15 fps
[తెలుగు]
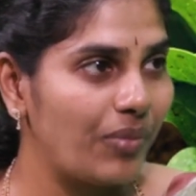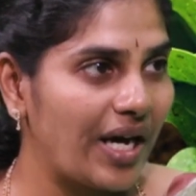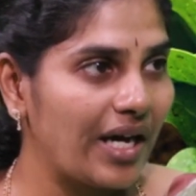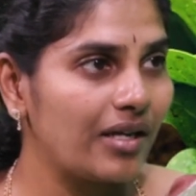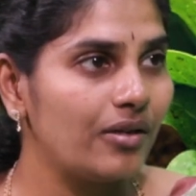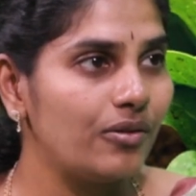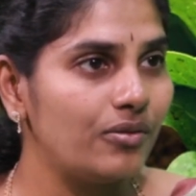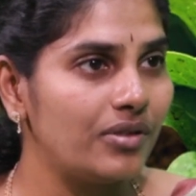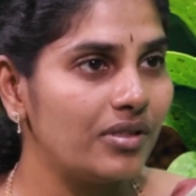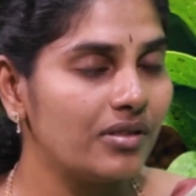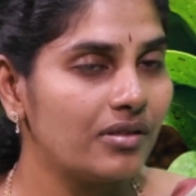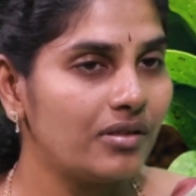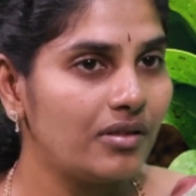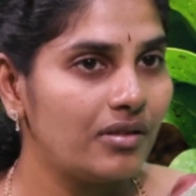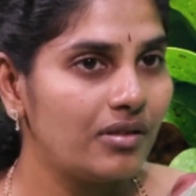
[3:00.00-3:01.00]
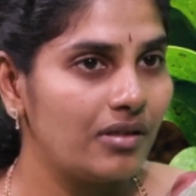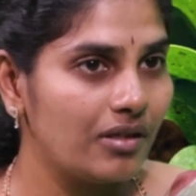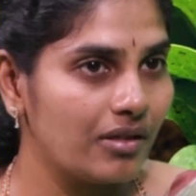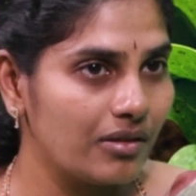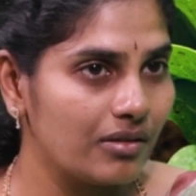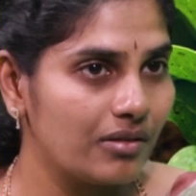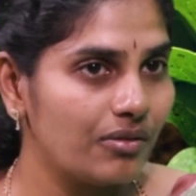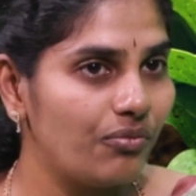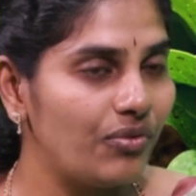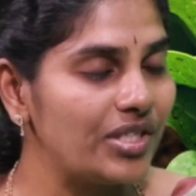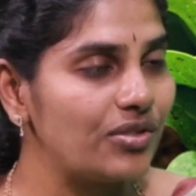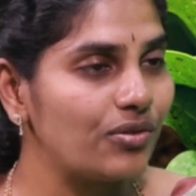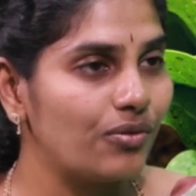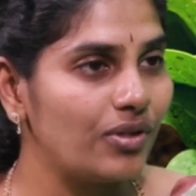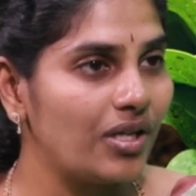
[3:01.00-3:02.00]
బెంగళూరు
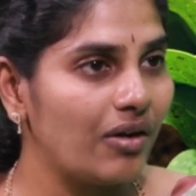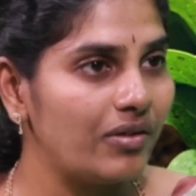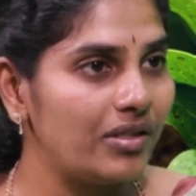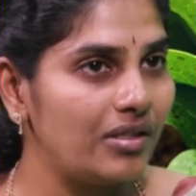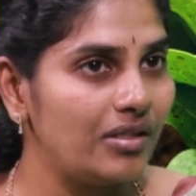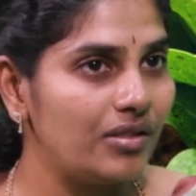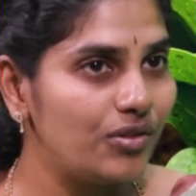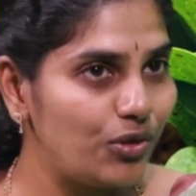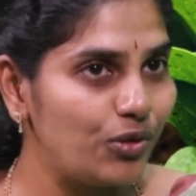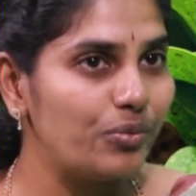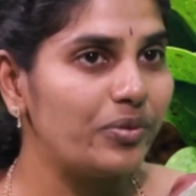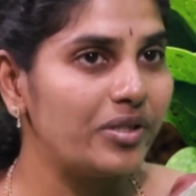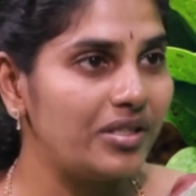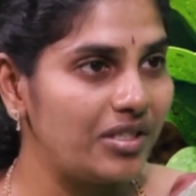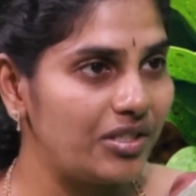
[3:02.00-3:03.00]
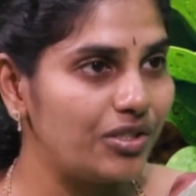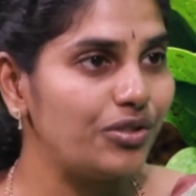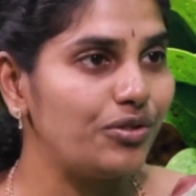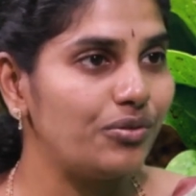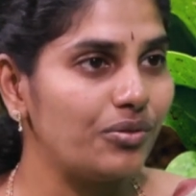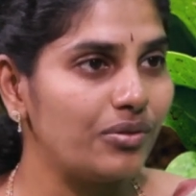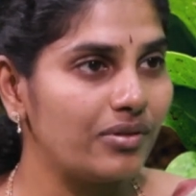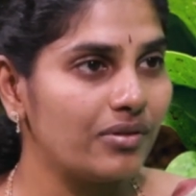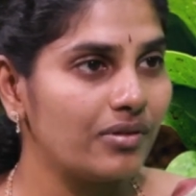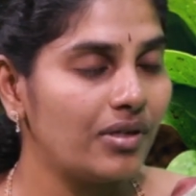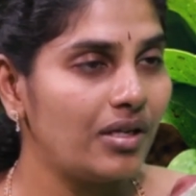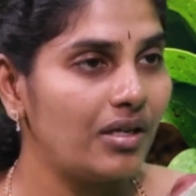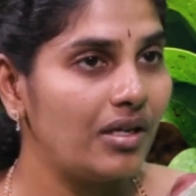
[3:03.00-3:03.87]
వెస్ట్ గోదావరి తిరుపతి చిత్తూరు